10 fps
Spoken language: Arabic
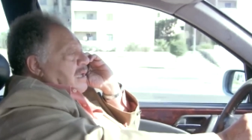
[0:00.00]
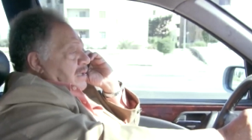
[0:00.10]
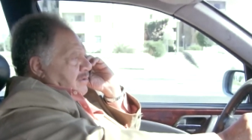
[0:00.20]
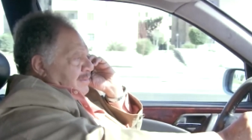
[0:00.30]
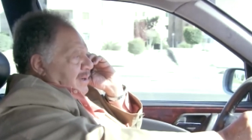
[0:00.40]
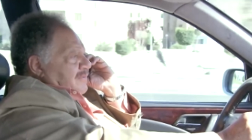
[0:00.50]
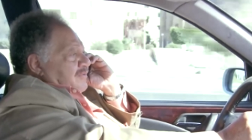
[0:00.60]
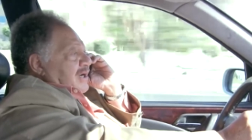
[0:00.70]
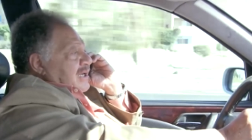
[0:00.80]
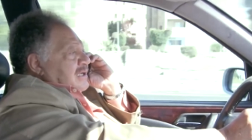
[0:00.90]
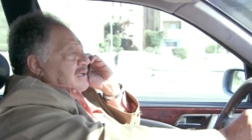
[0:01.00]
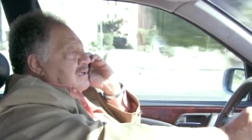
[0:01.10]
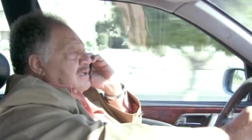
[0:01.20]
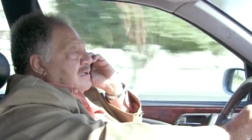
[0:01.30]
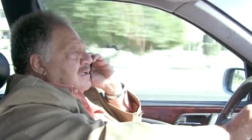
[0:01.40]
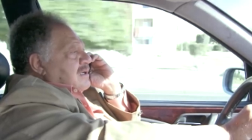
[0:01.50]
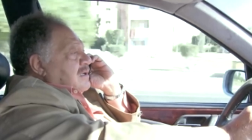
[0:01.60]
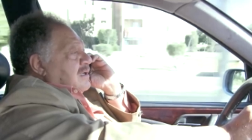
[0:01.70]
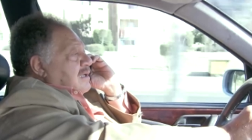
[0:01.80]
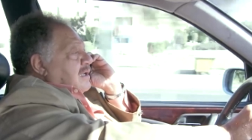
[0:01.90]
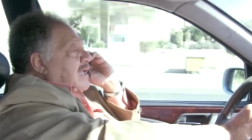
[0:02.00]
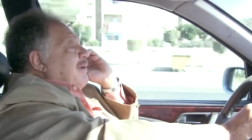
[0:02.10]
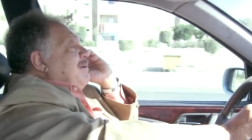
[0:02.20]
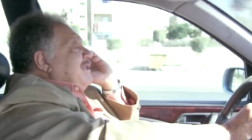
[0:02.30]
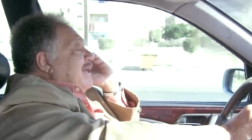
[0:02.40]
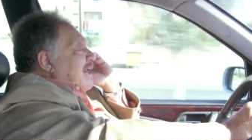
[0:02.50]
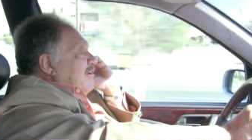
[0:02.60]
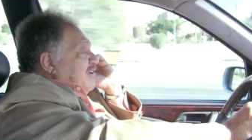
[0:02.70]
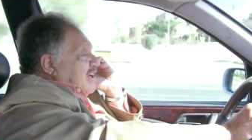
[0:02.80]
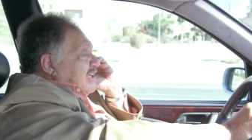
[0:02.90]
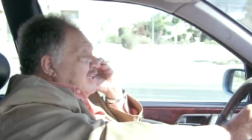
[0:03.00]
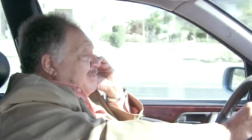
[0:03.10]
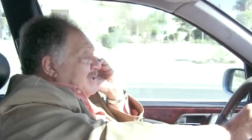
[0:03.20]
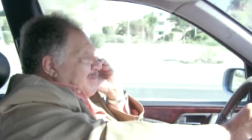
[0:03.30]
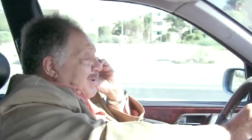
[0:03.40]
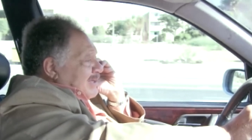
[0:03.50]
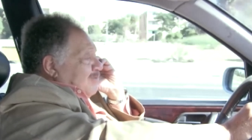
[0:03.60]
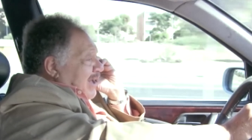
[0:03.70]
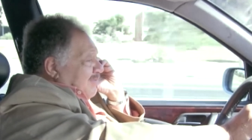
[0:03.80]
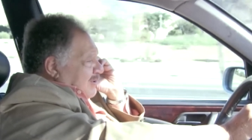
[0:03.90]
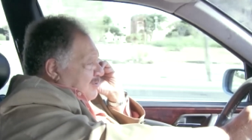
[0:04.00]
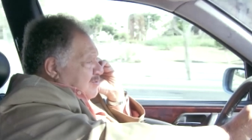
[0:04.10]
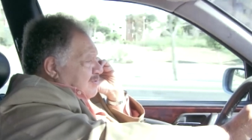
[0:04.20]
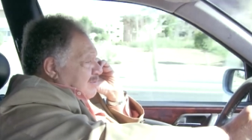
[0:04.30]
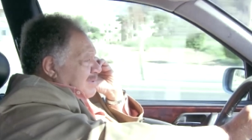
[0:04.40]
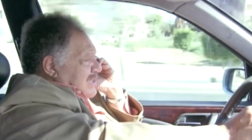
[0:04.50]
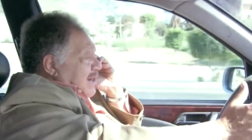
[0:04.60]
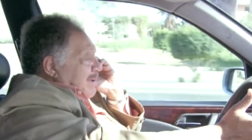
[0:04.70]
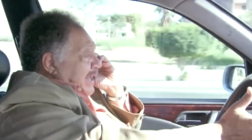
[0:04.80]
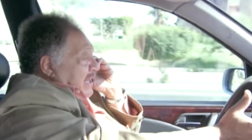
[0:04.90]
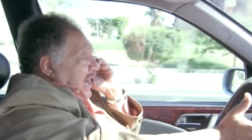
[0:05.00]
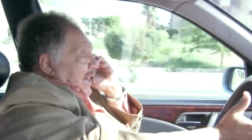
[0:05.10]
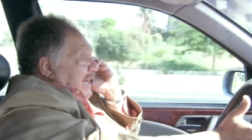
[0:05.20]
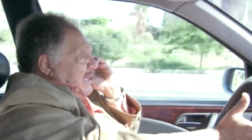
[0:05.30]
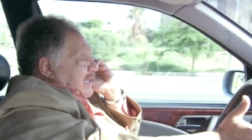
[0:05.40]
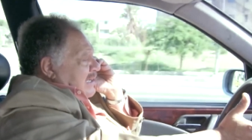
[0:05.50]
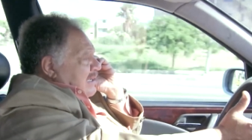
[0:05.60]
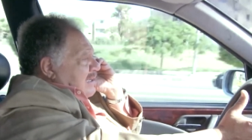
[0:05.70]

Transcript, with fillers: ايوه برافو عليك يا حبيبتي انا عارف انك انت بنت بلد وعارفه الاصول بس انا بغير عليكي